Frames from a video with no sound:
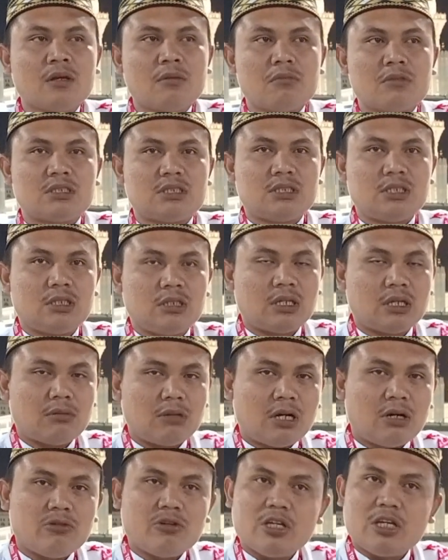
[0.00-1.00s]
Masjid
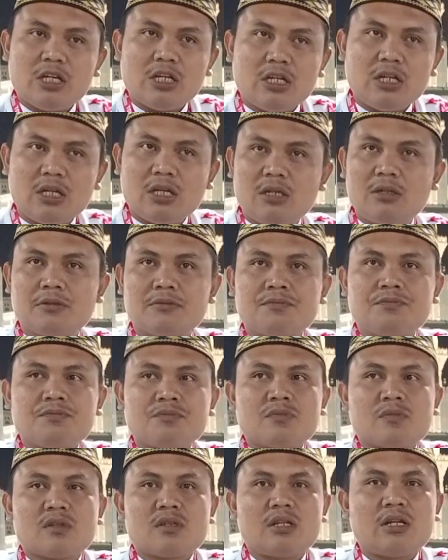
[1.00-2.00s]
Nabawi ini
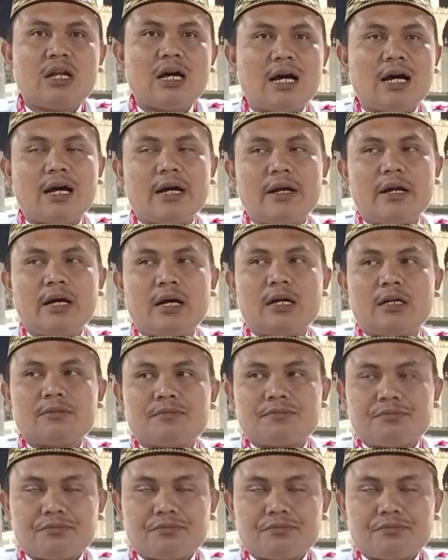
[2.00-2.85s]
tidak ada